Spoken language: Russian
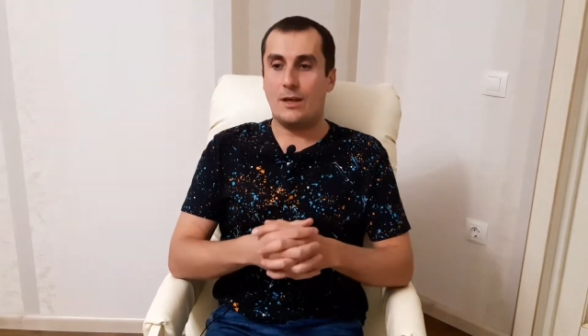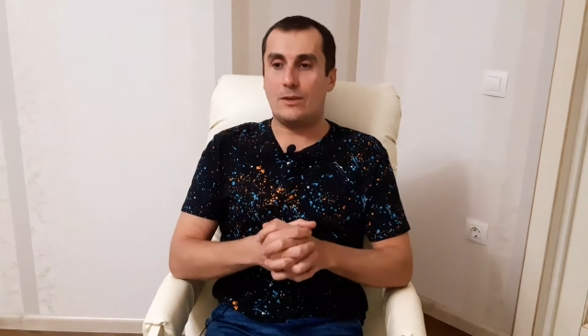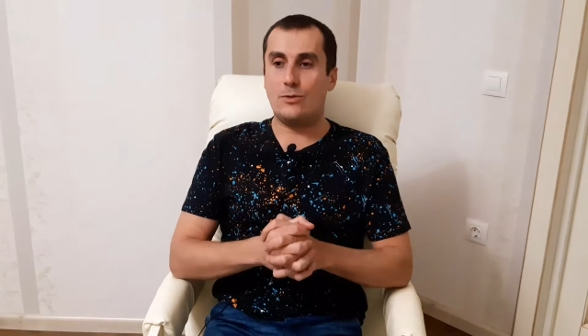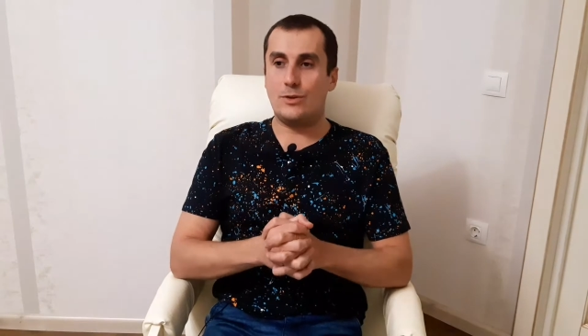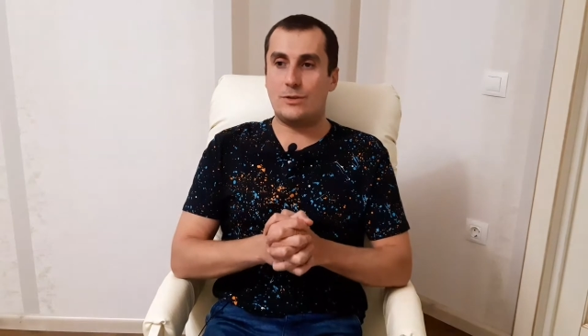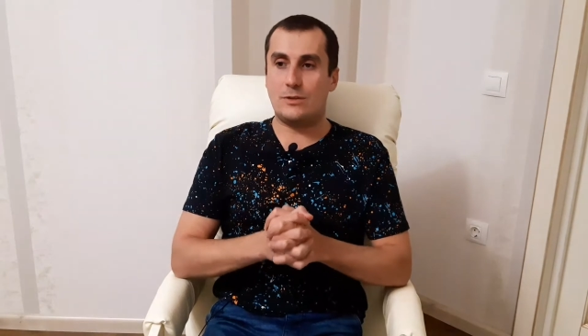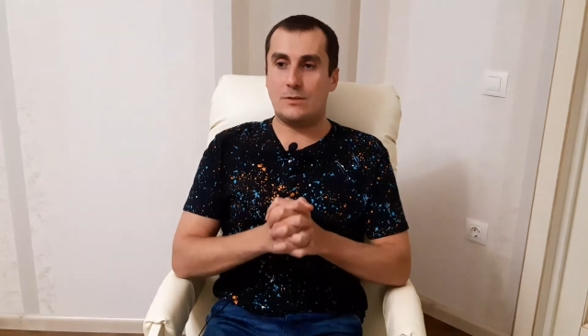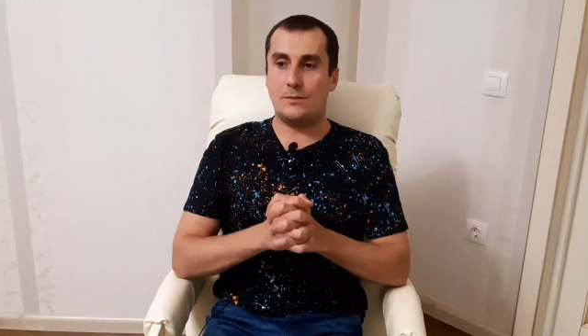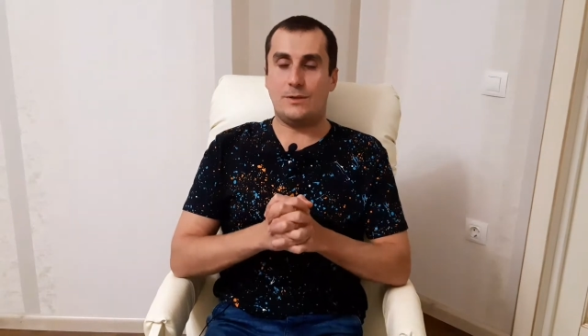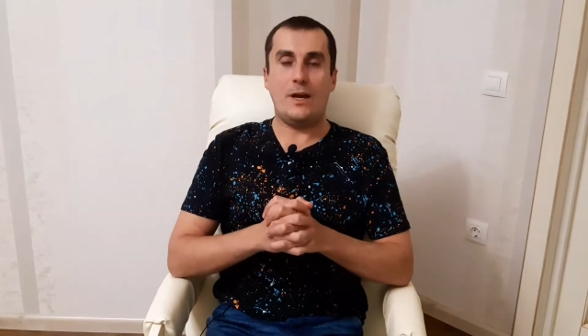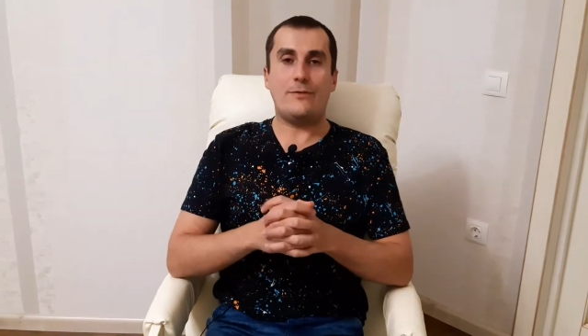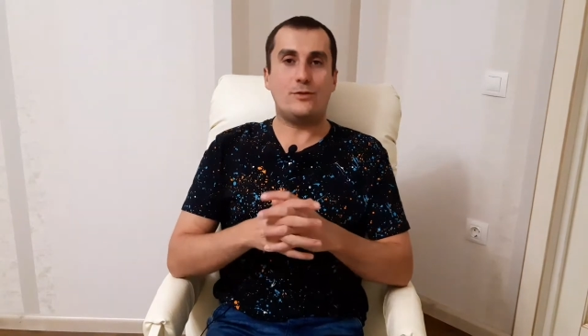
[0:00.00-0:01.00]
То есть
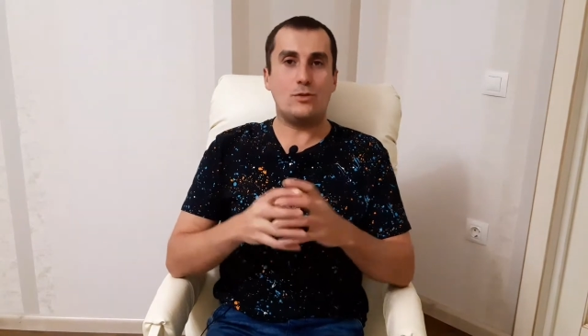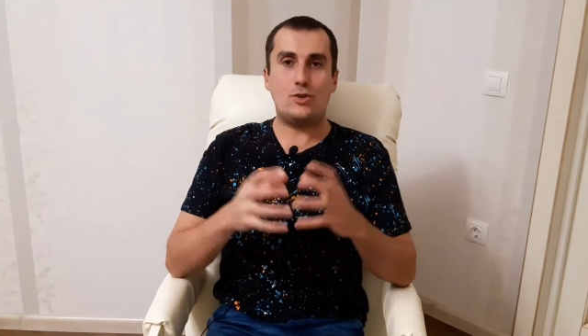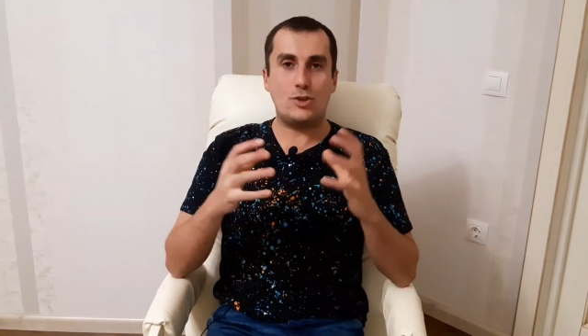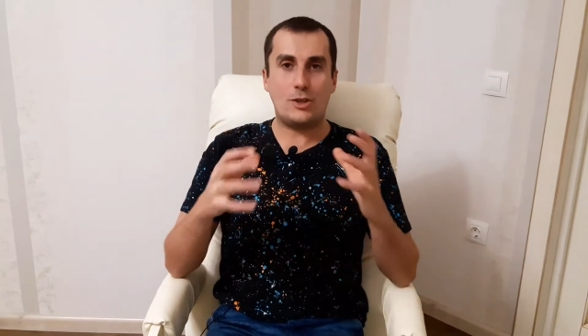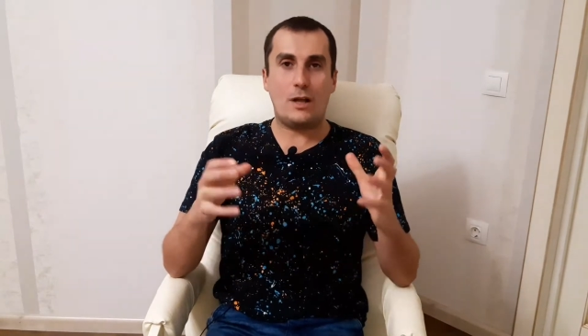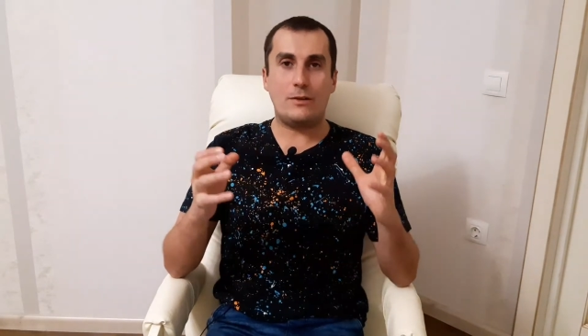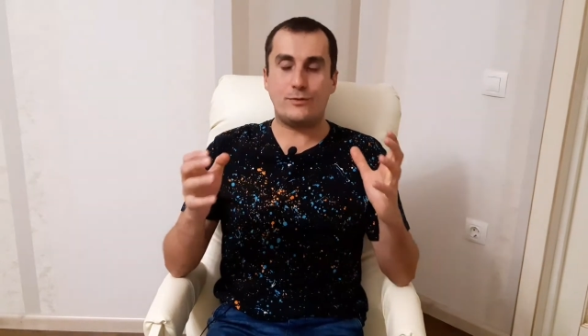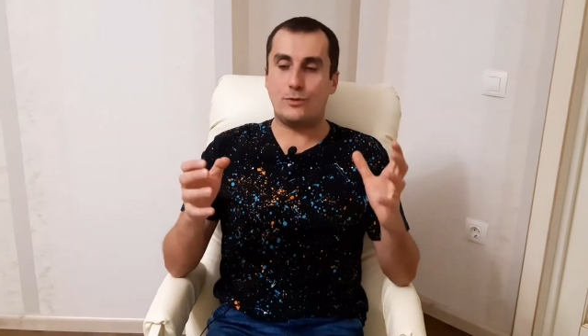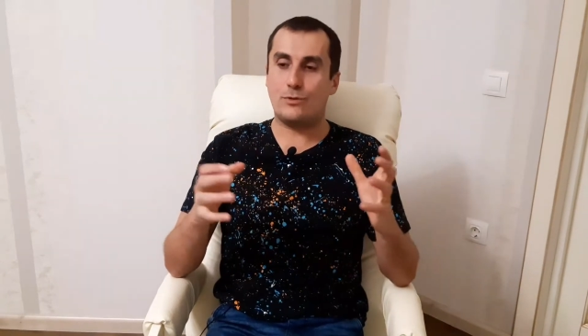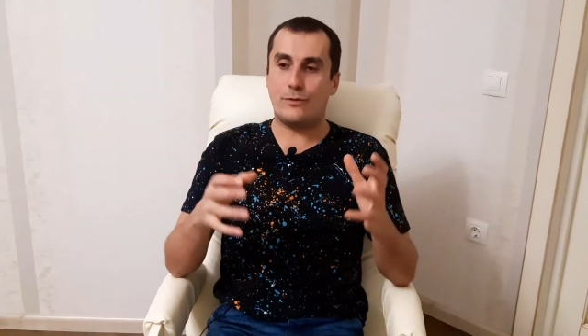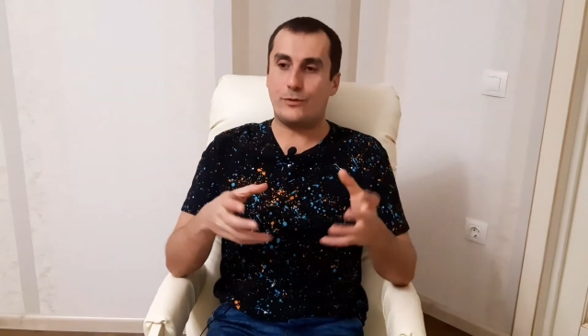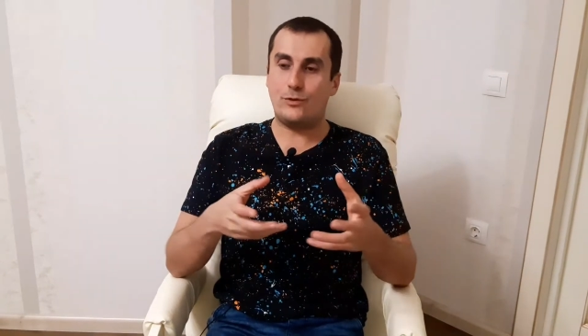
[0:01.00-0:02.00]
я все читал,
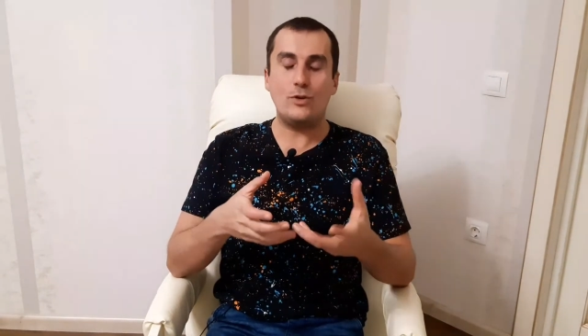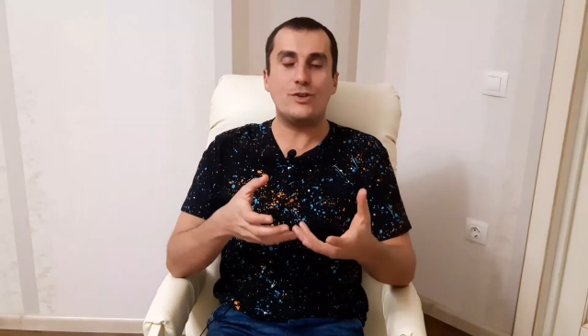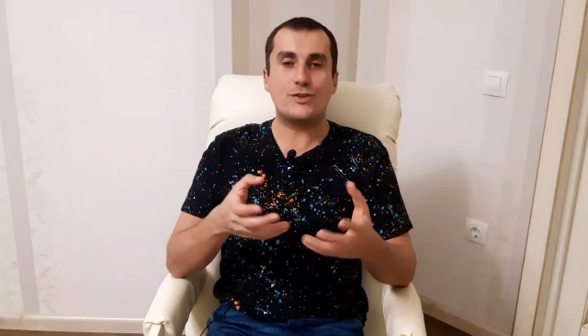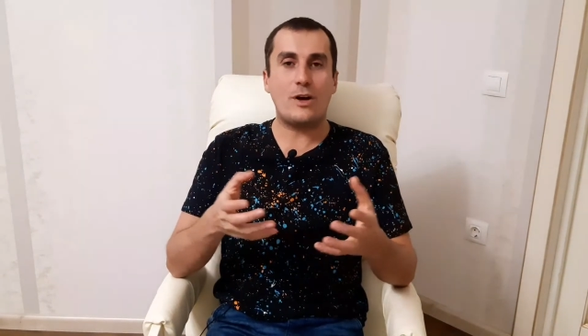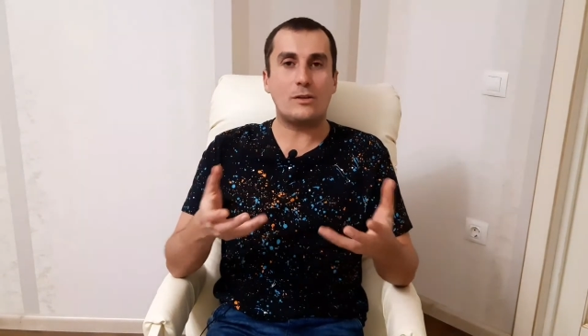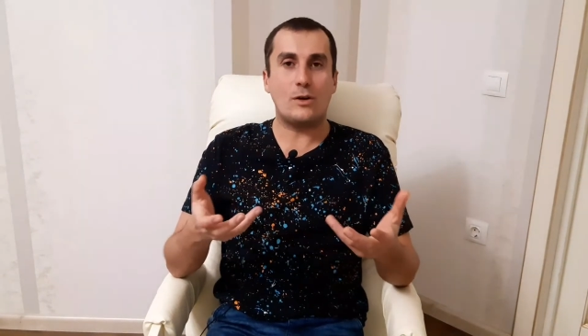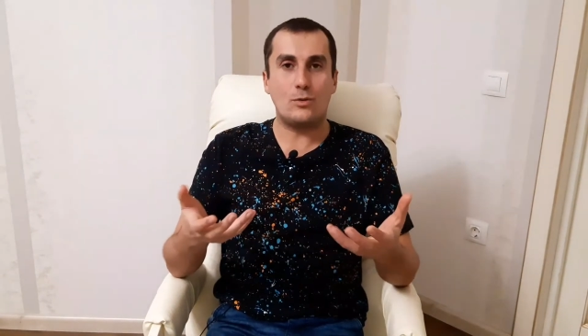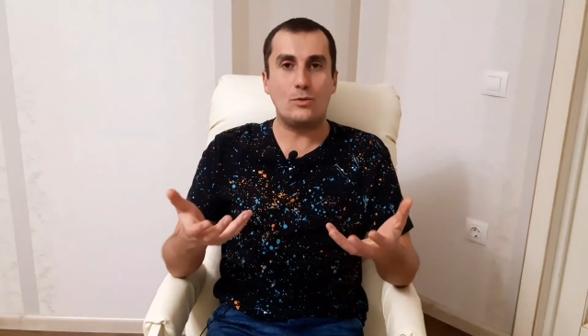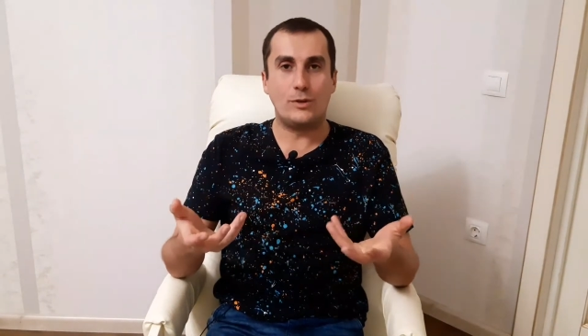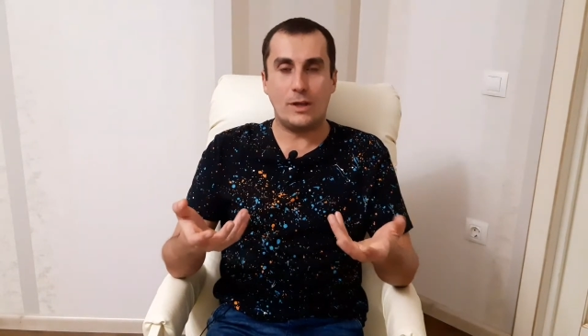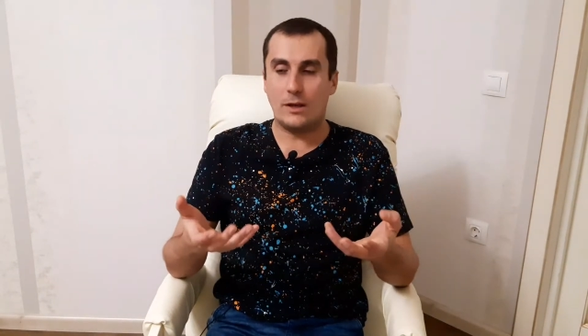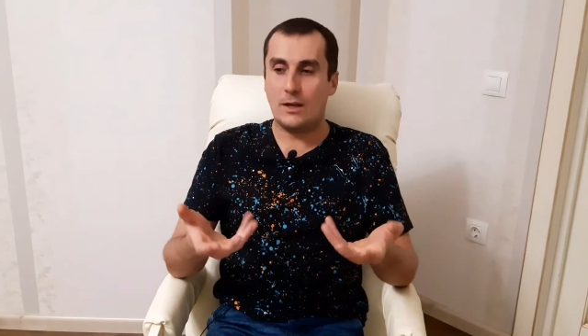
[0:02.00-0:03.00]
все, все искал
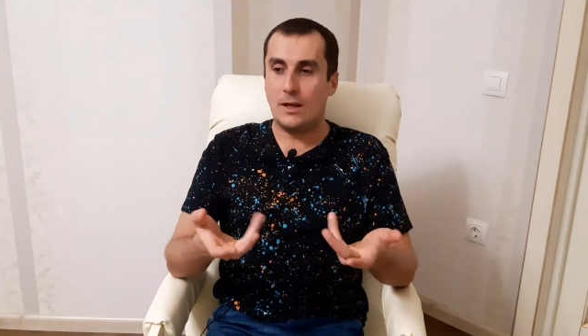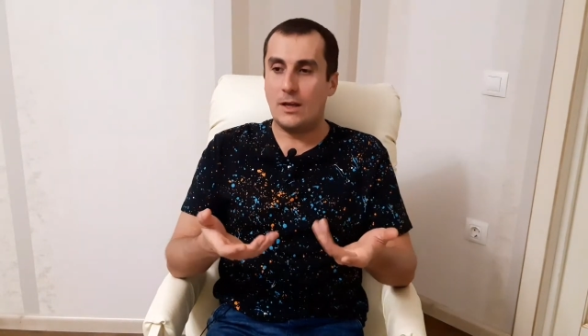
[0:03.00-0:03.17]
какую-то